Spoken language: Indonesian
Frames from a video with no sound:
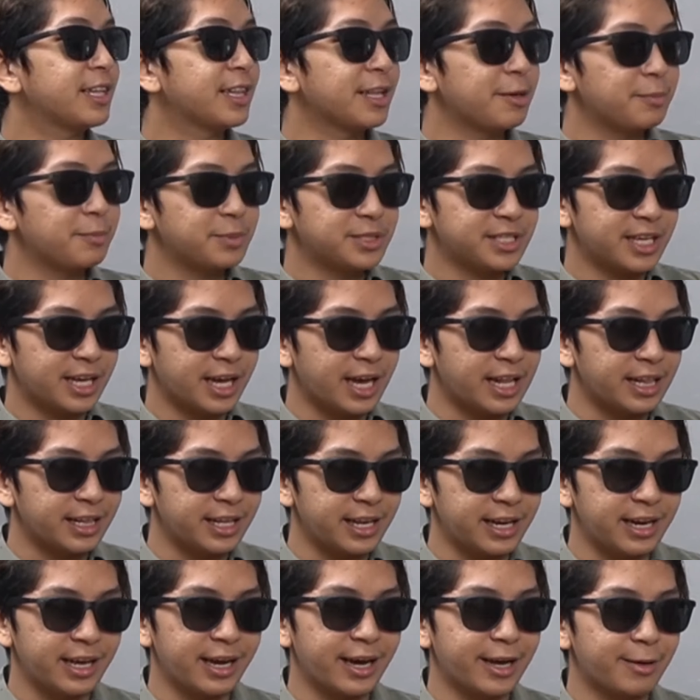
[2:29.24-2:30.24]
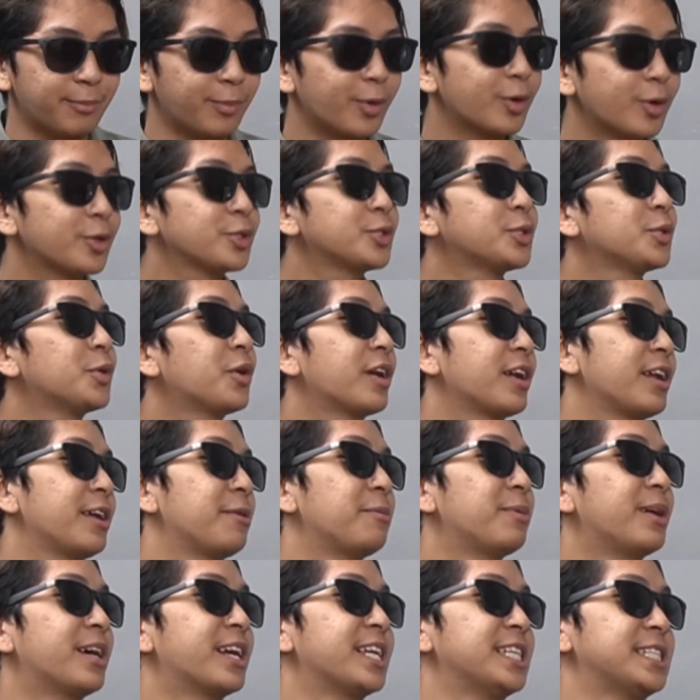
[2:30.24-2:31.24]
kita bisa ganti dengan brosur ya
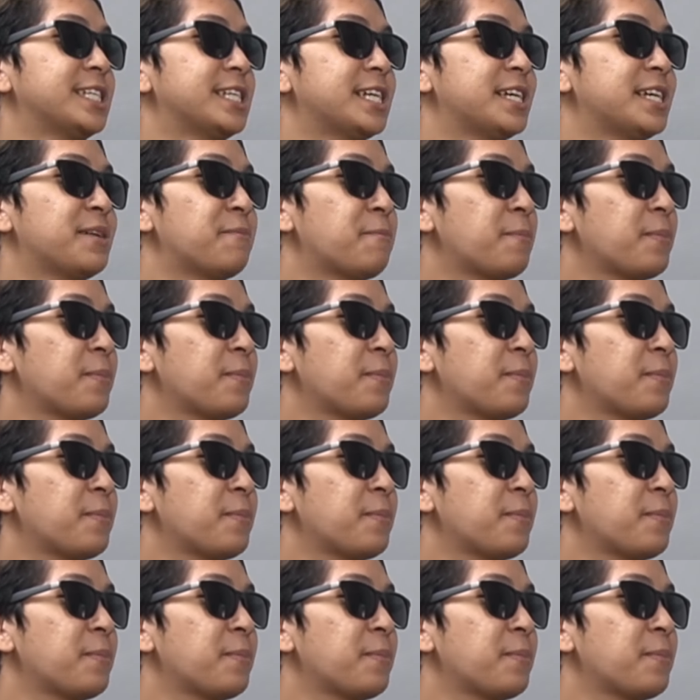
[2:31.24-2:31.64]
Bang Reza.